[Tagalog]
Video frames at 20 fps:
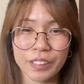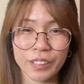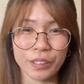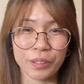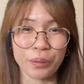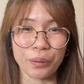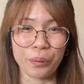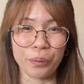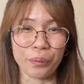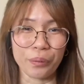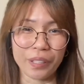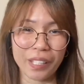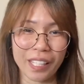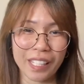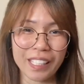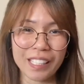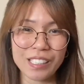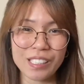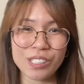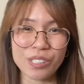
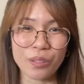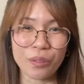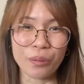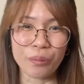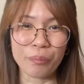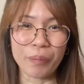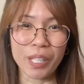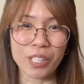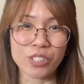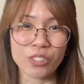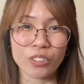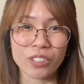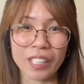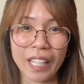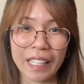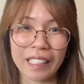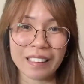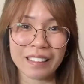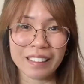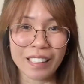Okay? So, medyo
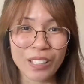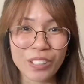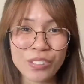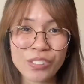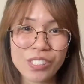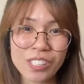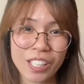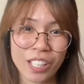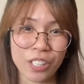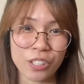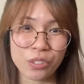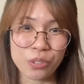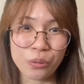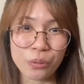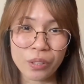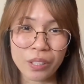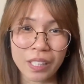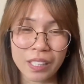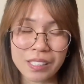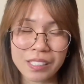tight na yung schedule
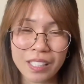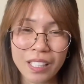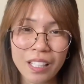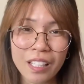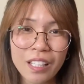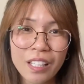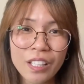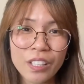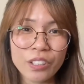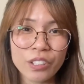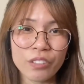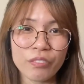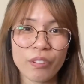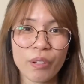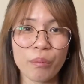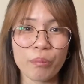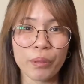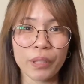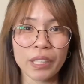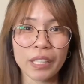kasi
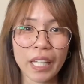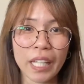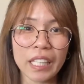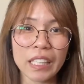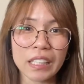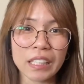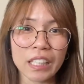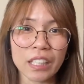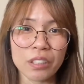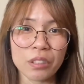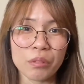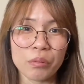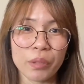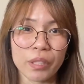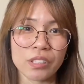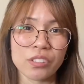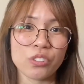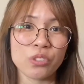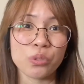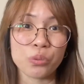November 19
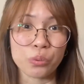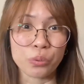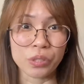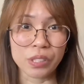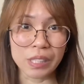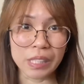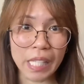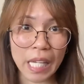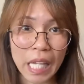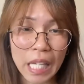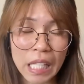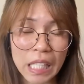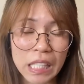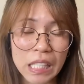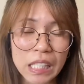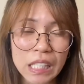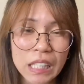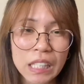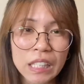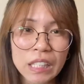was Tuesday.
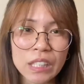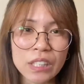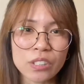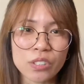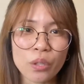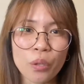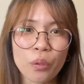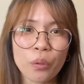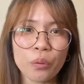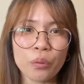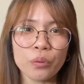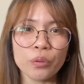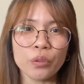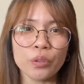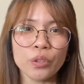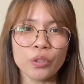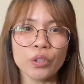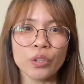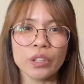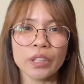So,
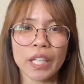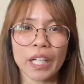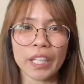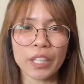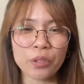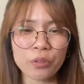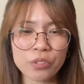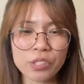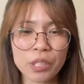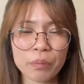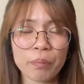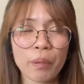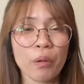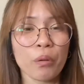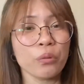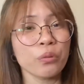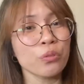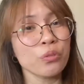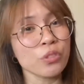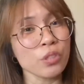Nakiusap ako
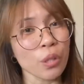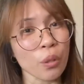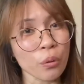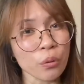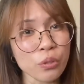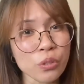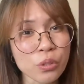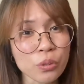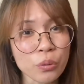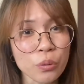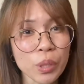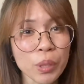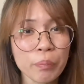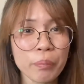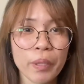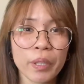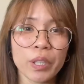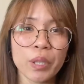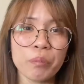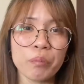dun sa consul,
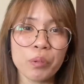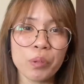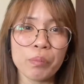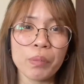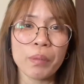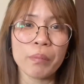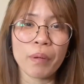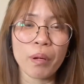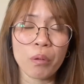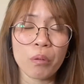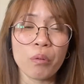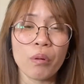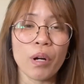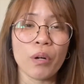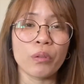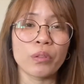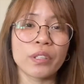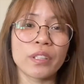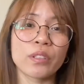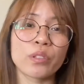pwede po ba makuha ko
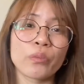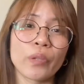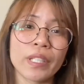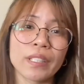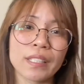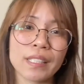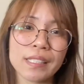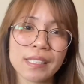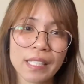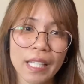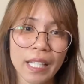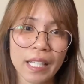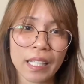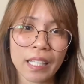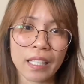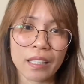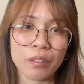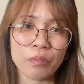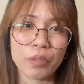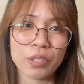ng
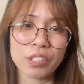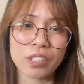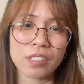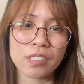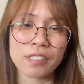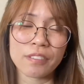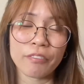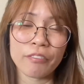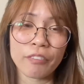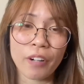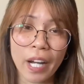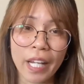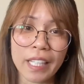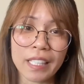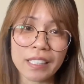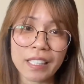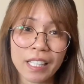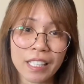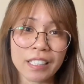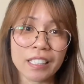22nd, which is
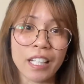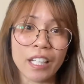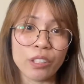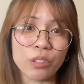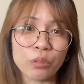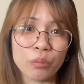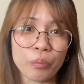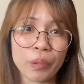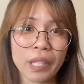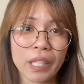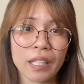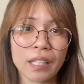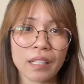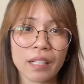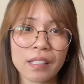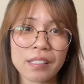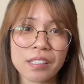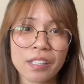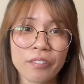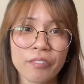Friday that week,
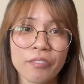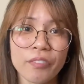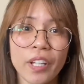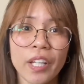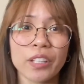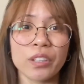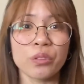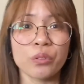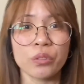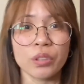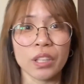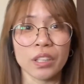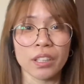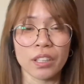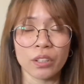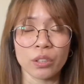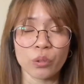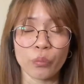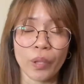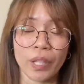kasi flight ko na ng
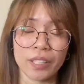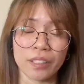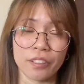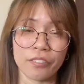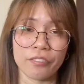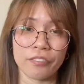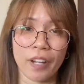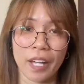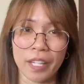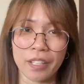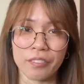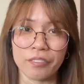25